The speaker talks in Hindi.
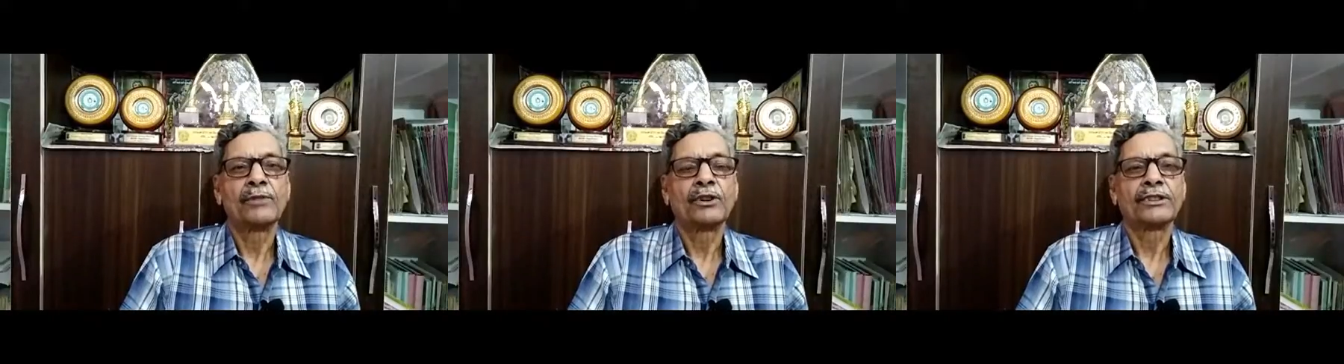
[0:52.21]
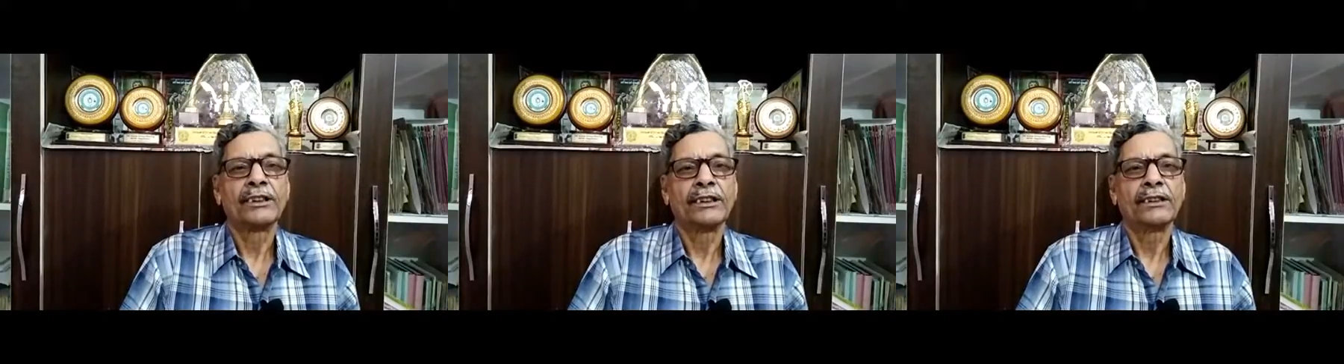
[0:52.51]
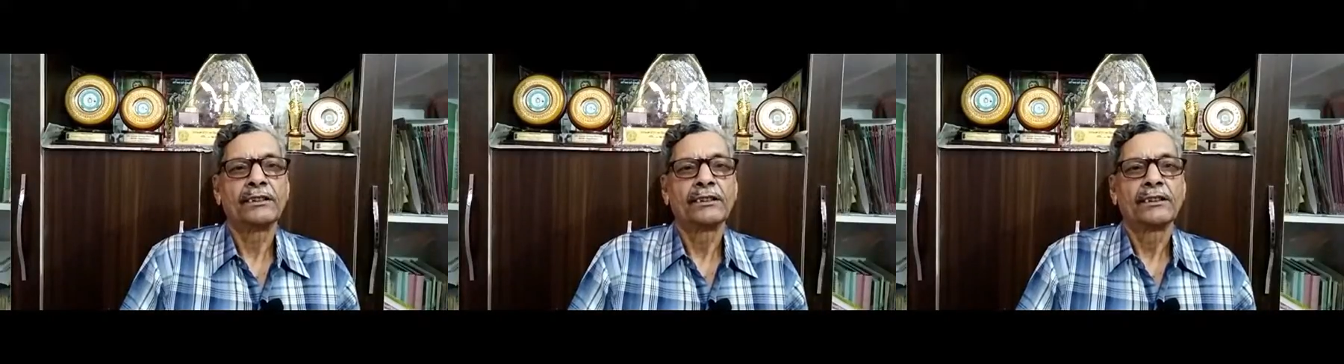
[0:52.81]
बहुत ही
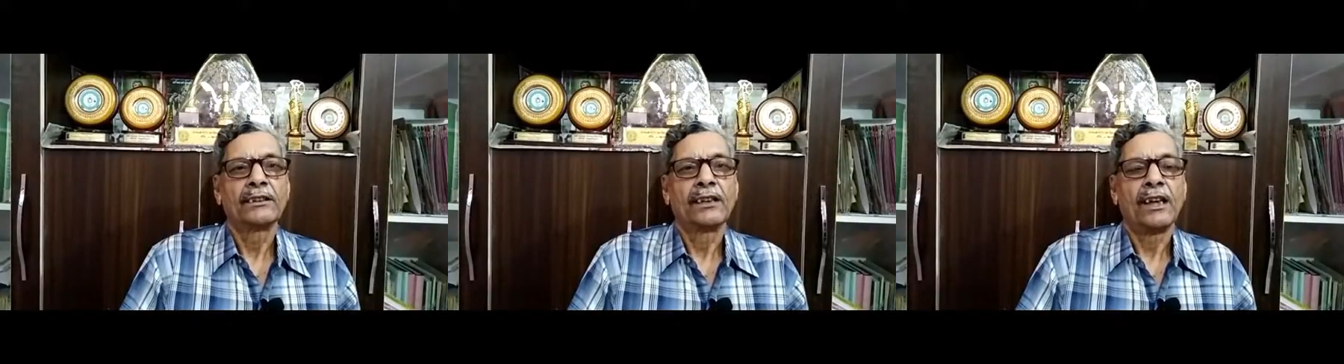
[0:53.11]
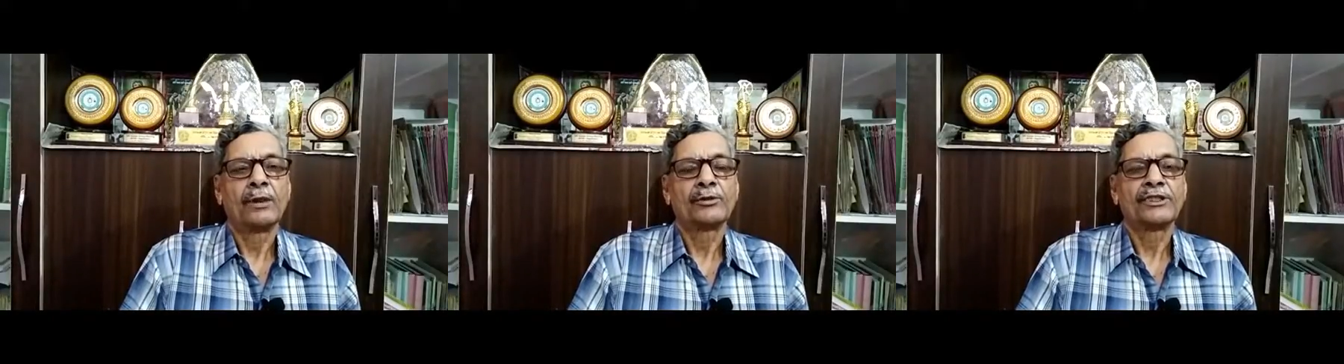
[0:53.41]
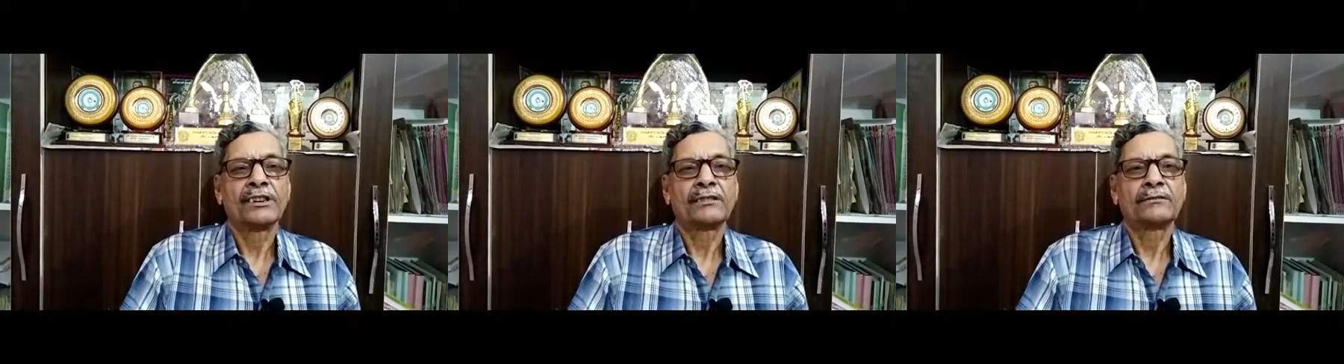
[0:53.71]

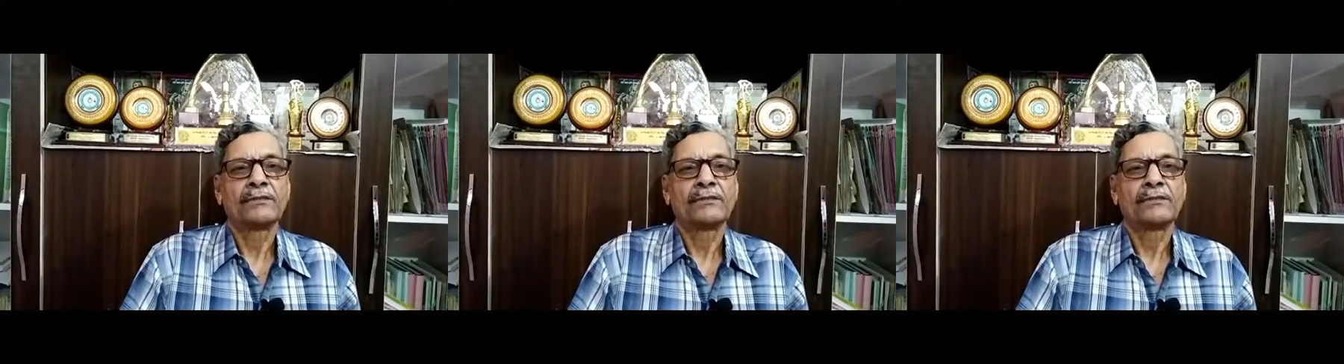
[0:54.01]
आवश्यक